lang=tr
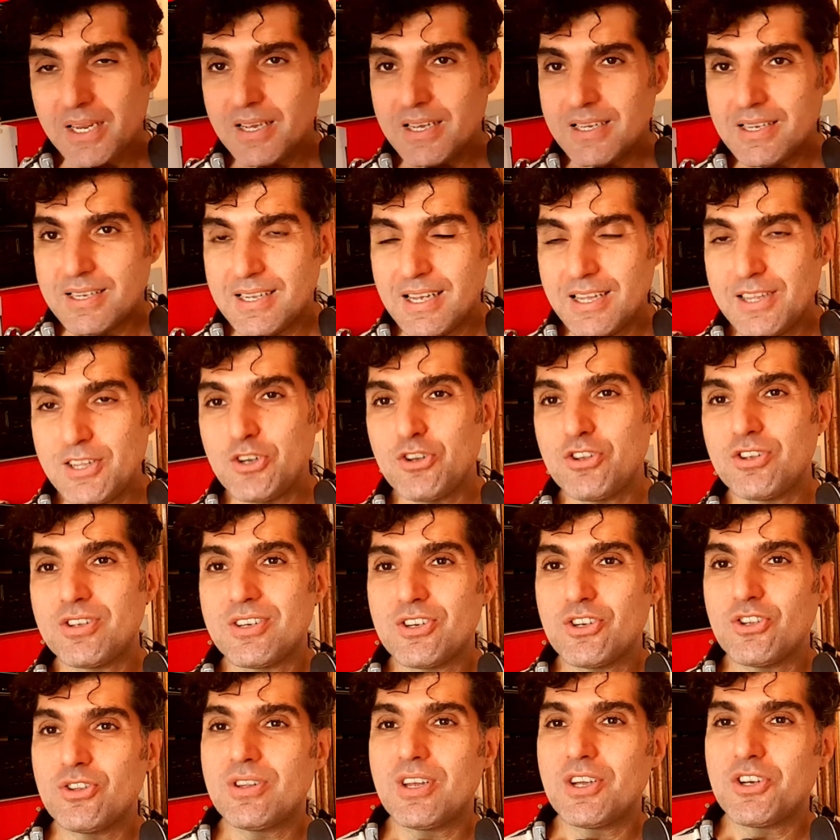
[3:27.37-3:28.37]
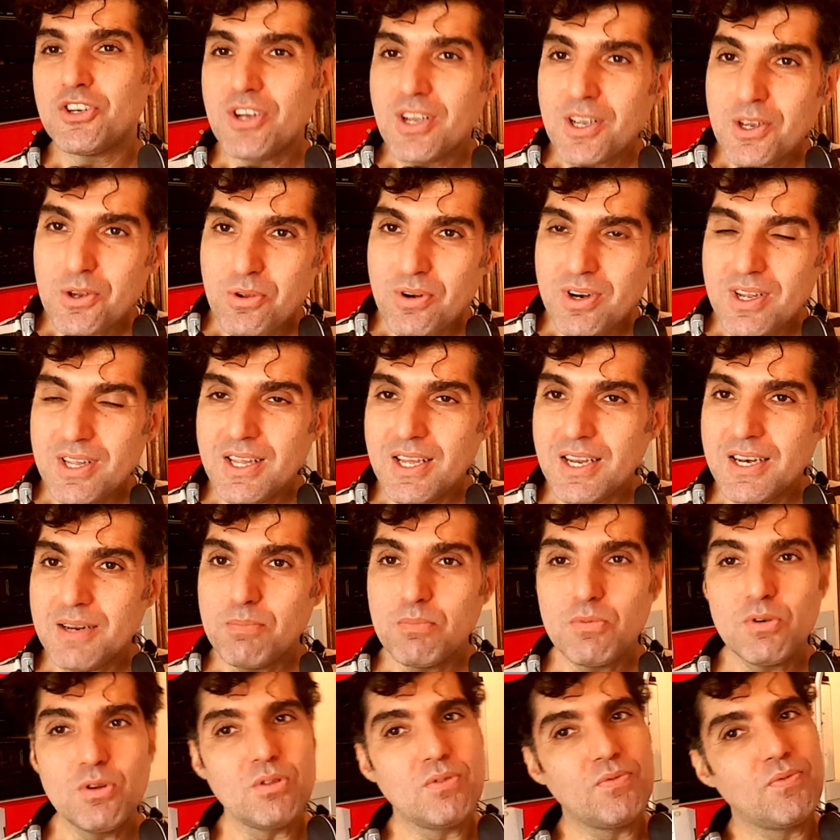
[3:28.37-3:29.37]
Beni izlediğiniz için teşekkür
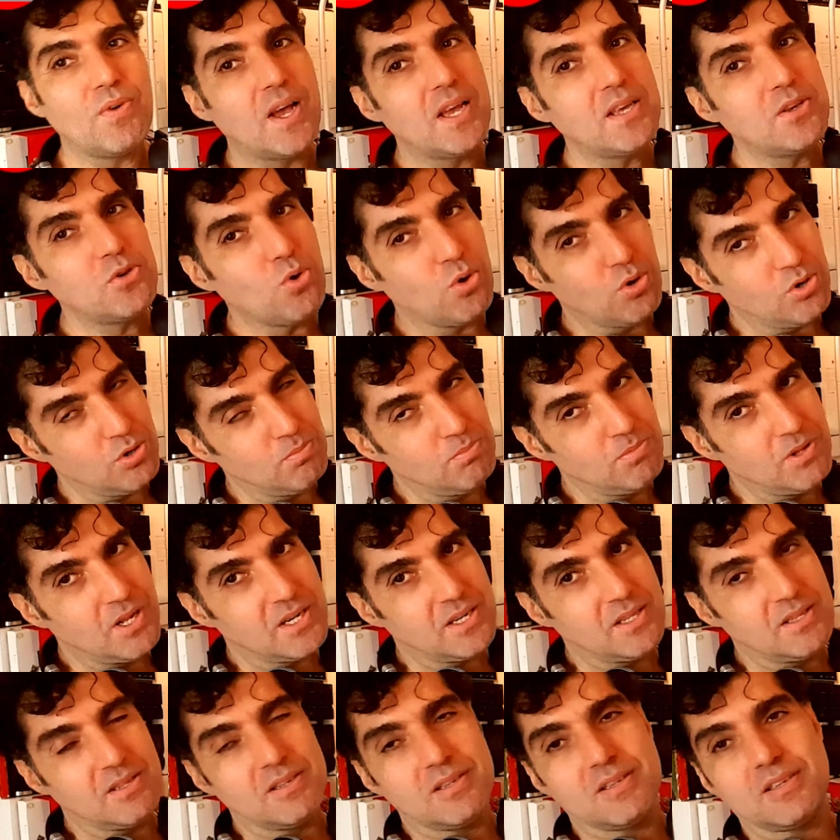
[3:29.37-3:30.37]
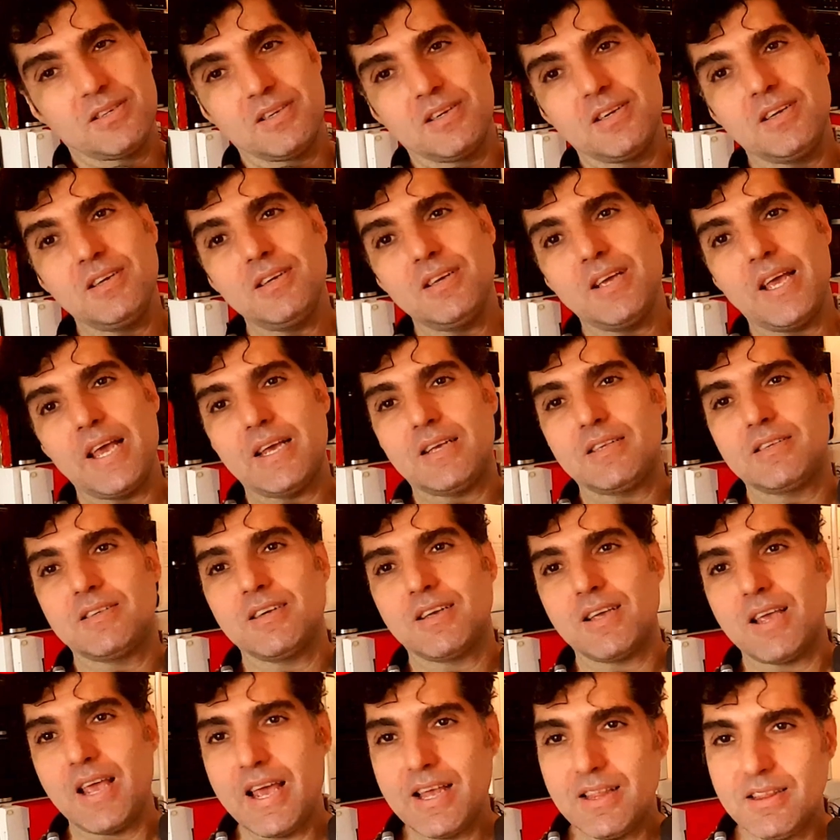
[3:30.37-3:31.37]
ederim. Lütfen yorumlarınızı
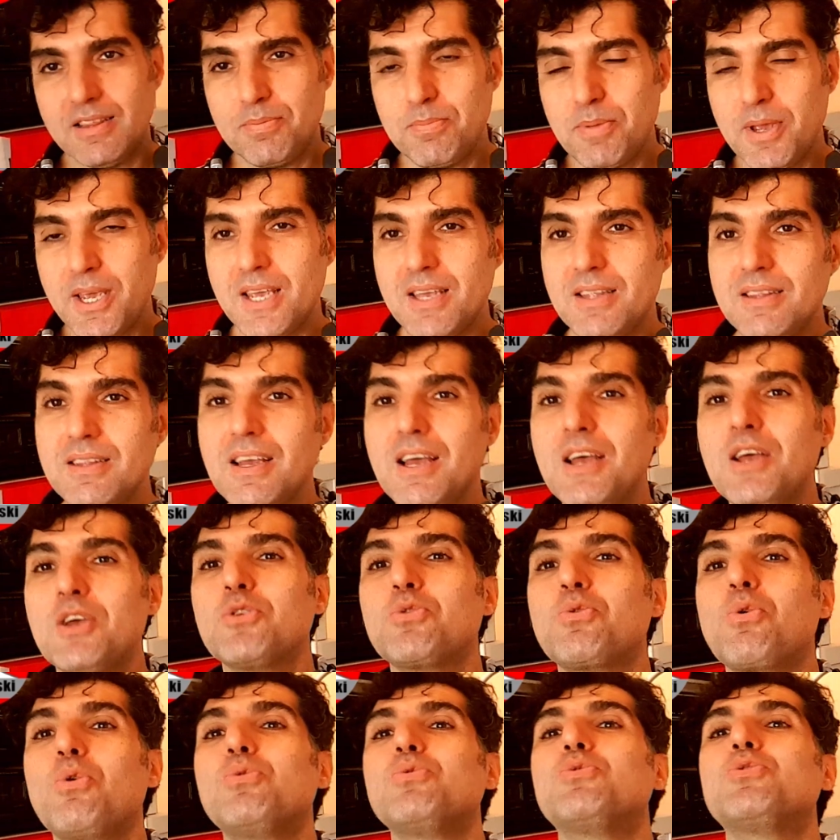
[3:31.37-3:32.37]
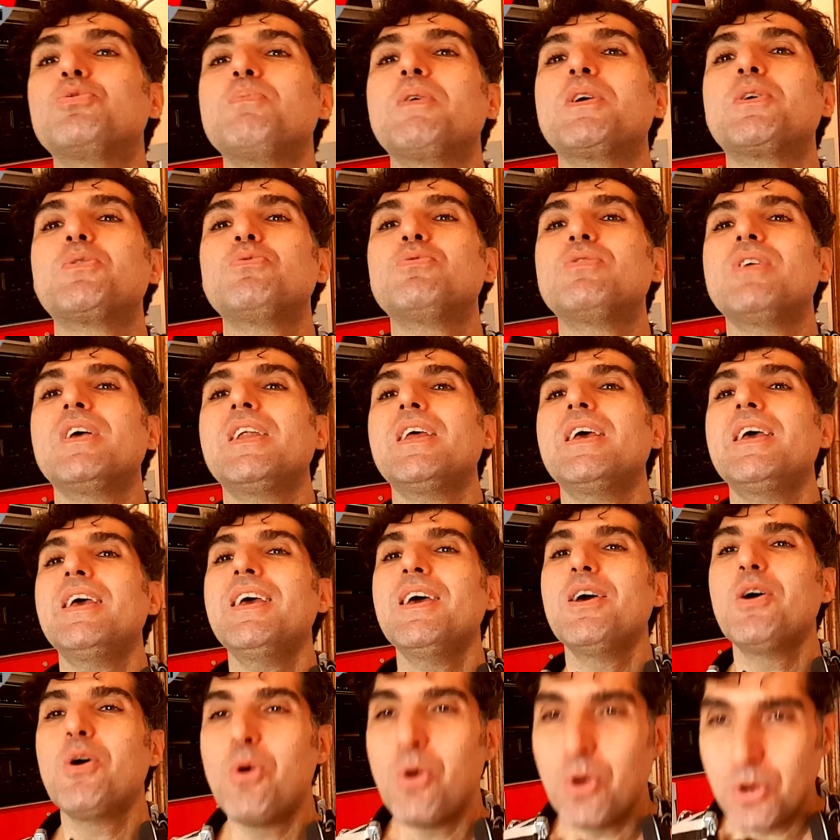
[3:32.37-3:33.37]
eksik etmeyin. Görüşmek
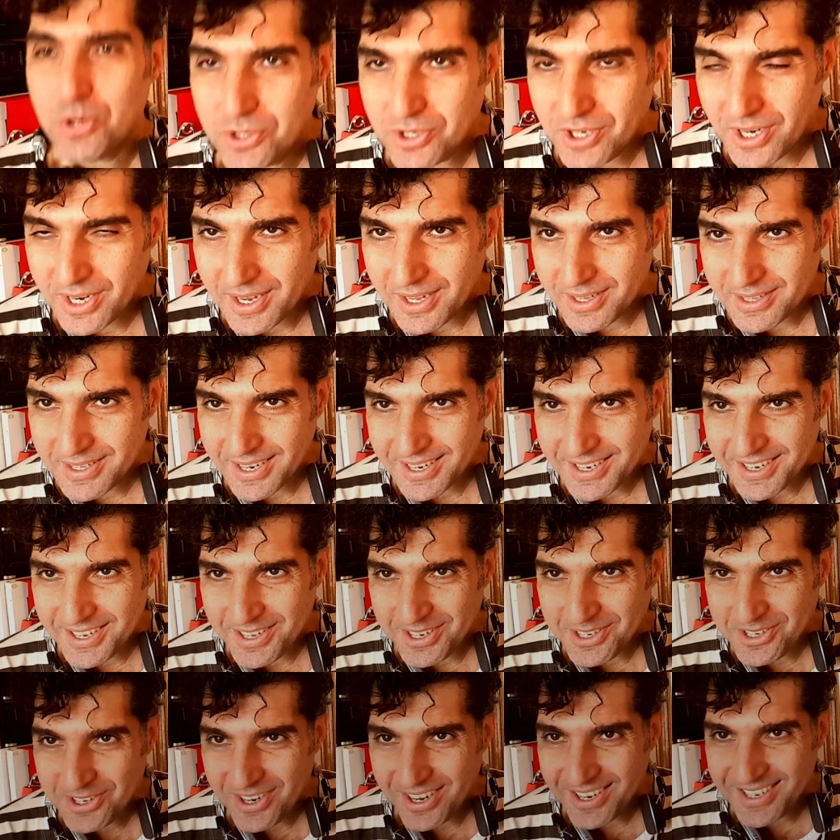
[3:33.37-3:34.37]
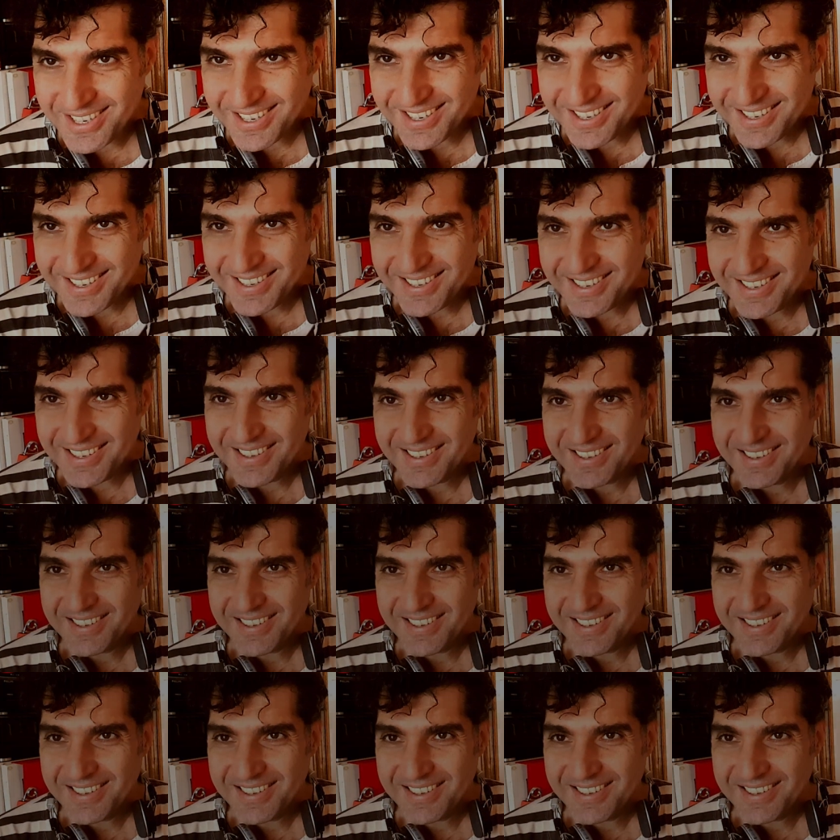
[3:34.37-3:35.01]
üzere. Hoşçakalın arkadaşlar.